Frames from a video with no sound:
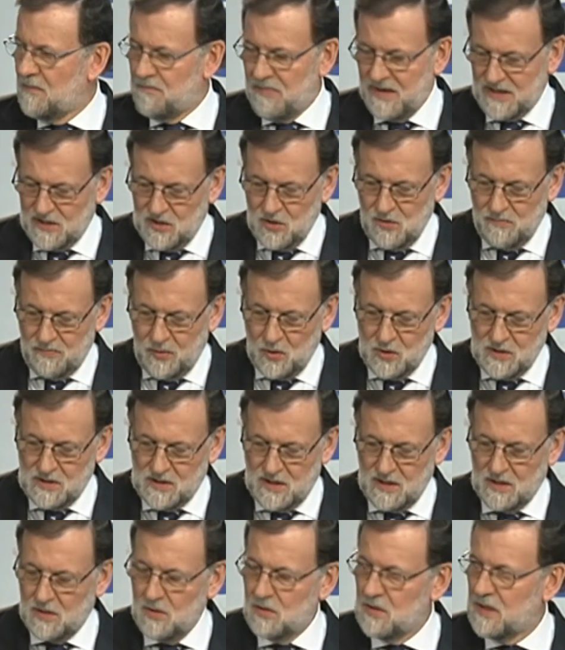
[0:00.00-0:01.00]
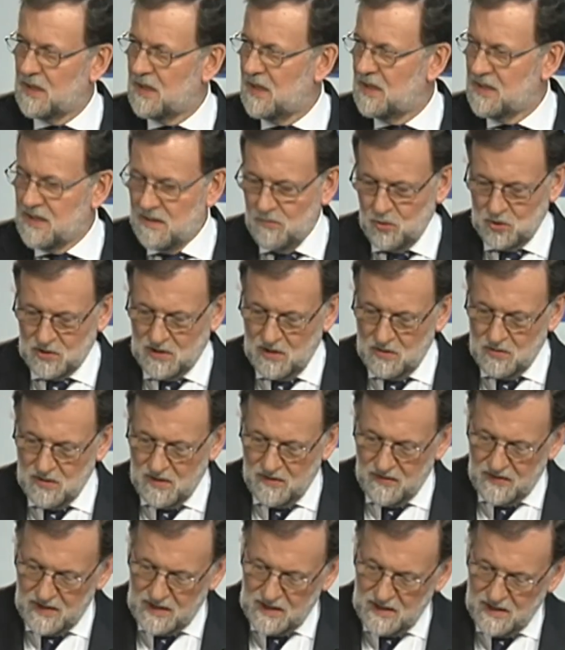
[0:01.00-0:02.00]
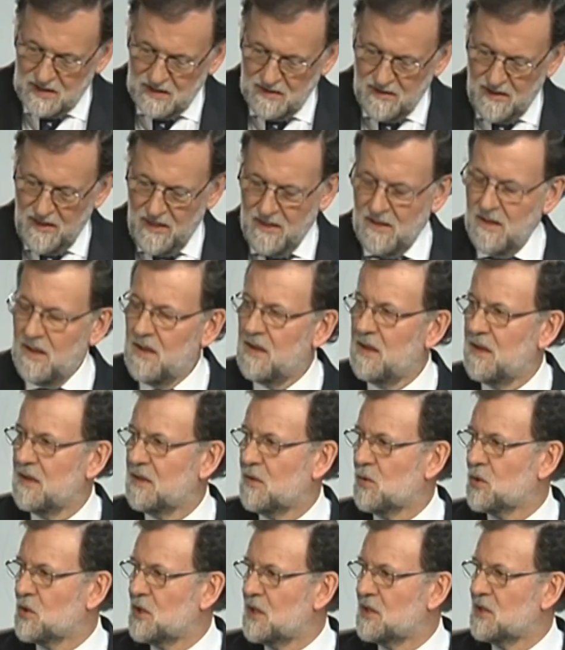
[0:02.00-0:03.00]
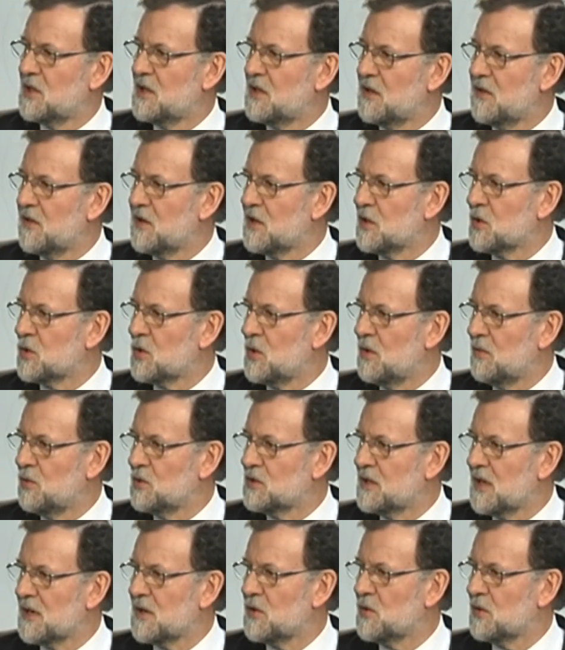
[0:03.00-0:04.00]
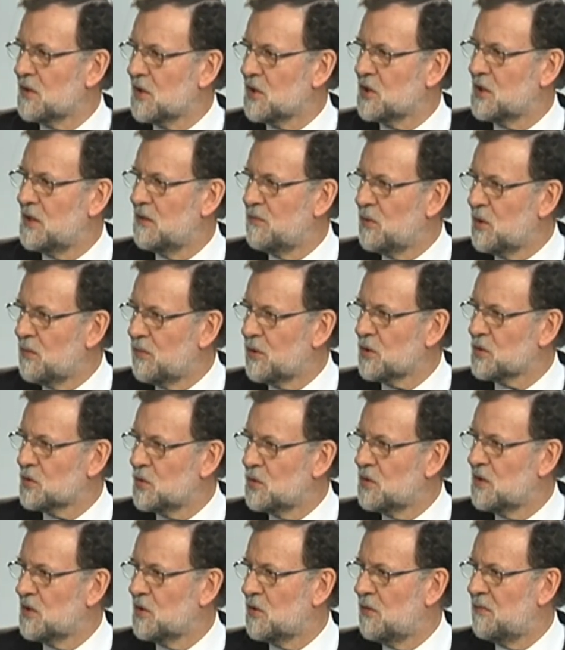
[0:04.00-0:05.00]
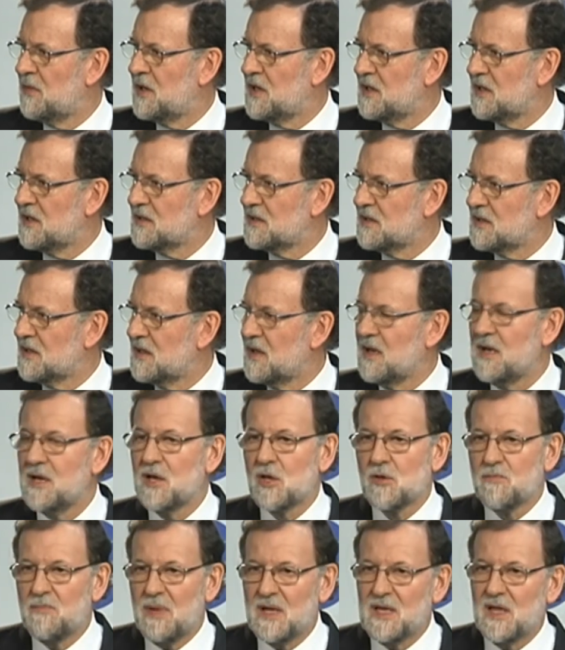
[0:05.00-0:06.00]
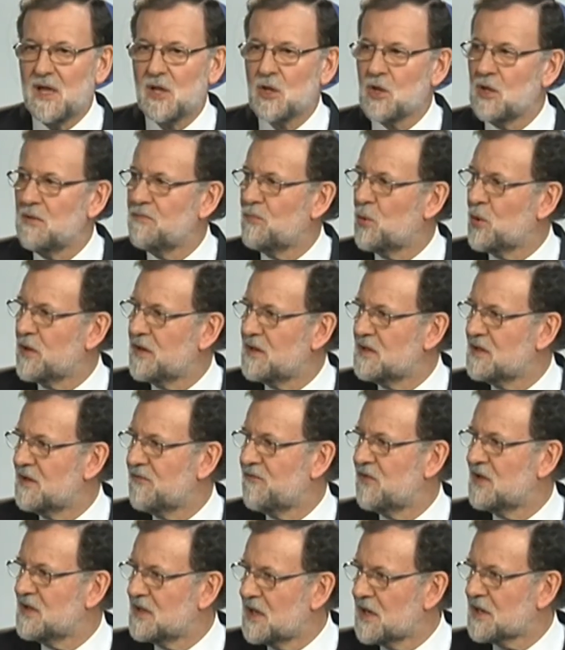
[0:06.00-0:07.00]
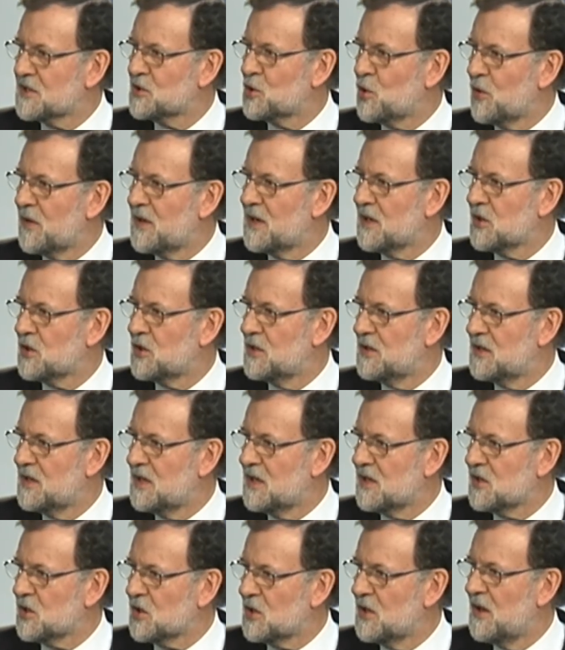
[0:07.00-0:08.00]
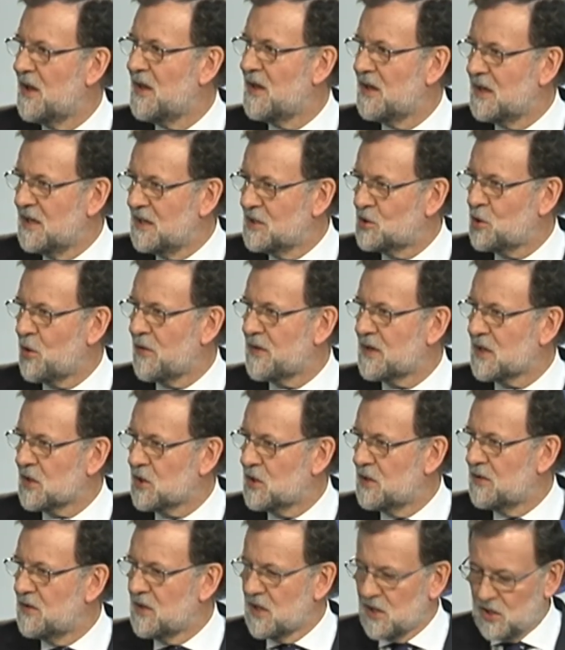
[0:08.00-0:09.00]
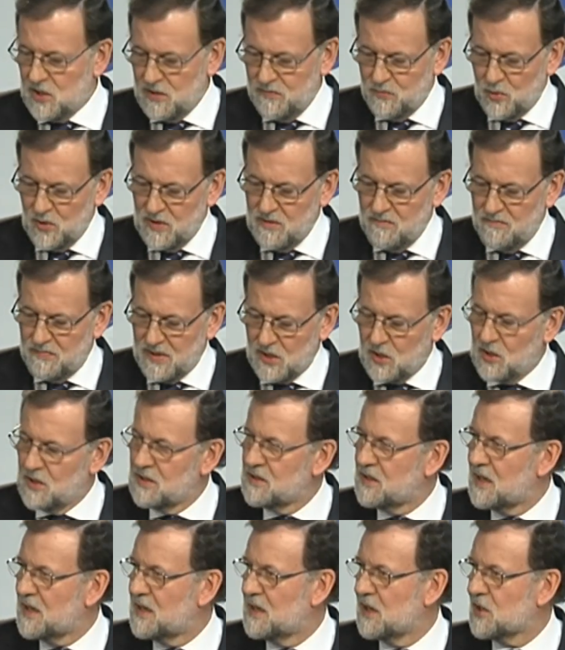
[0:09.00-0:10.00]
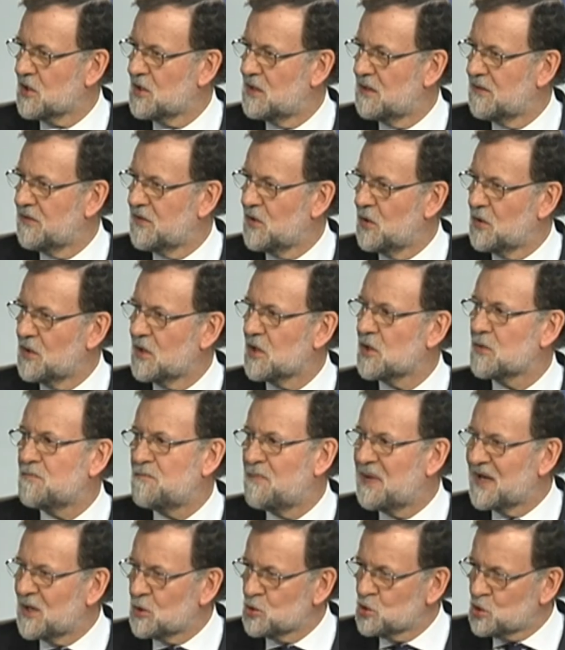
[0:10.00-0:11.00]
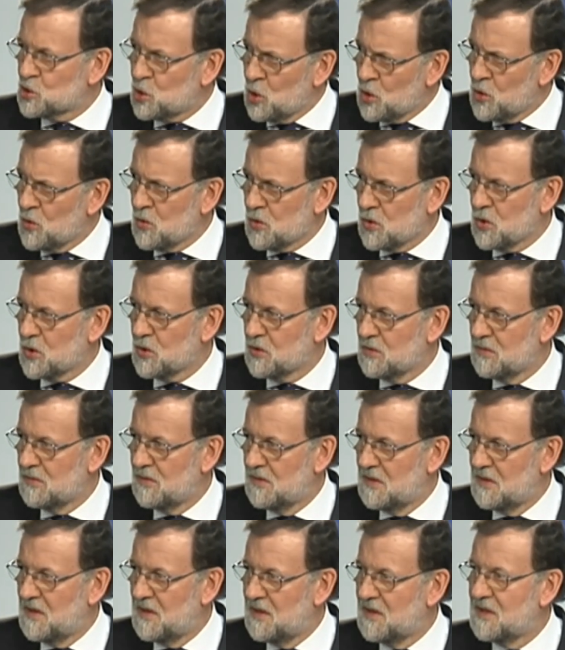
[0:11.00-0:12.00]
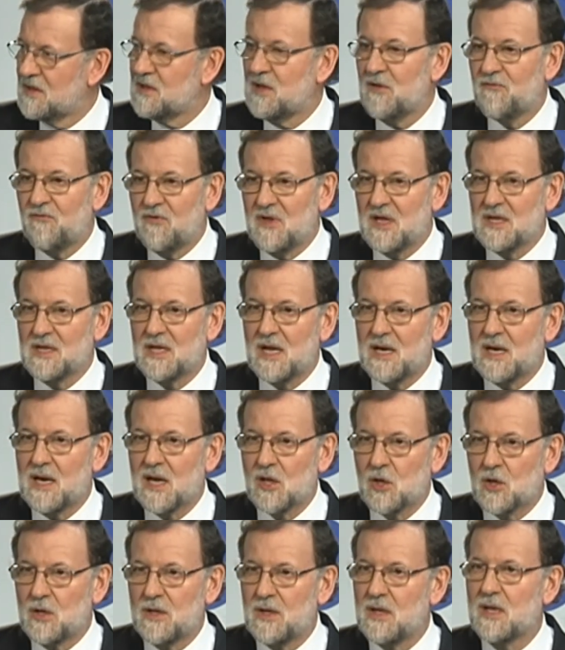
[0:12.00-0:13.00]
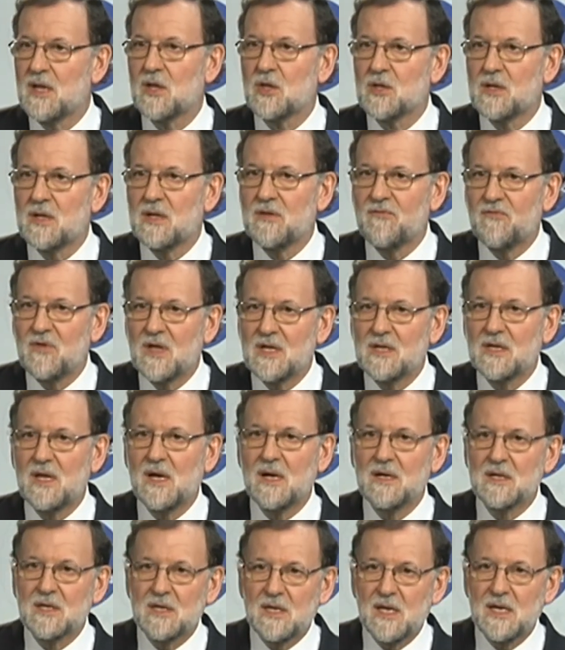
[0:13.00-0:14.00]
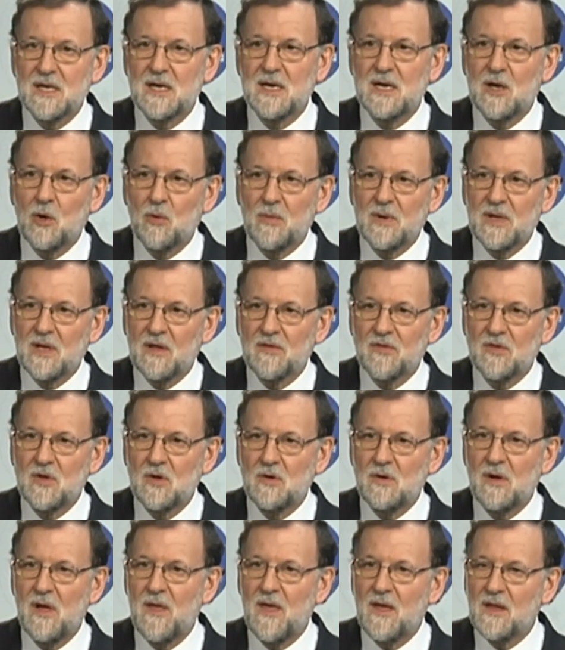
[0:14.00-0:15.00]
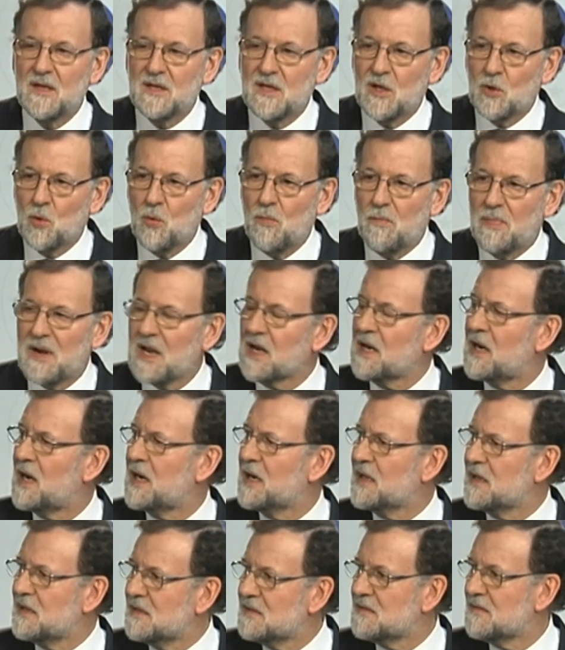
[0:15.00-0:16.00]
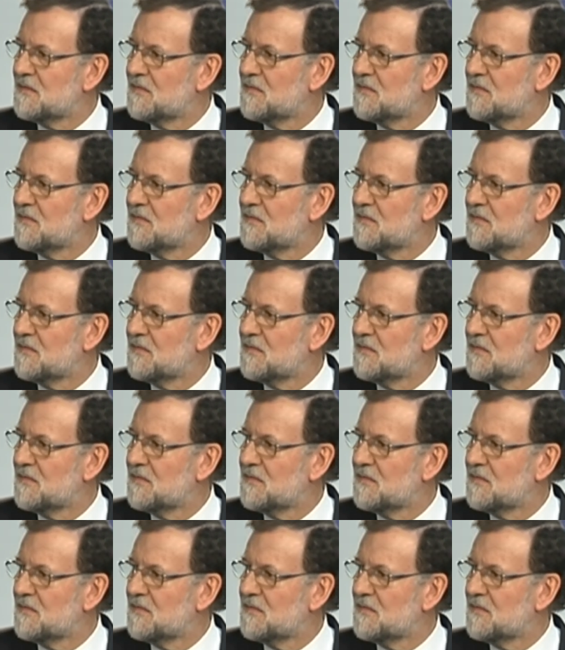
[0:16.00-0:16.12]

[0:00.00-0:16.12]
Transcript: partido político que haya votado, le diría que usted tiene derecho a votar lo que estime oportuno y conveniente. En España se pueden defender todas las ideas y todas las ideas se pueden presentar a las elecciones, pero todos defiendan las ideas que defiendan, tienen la obligación de cumplir la ley.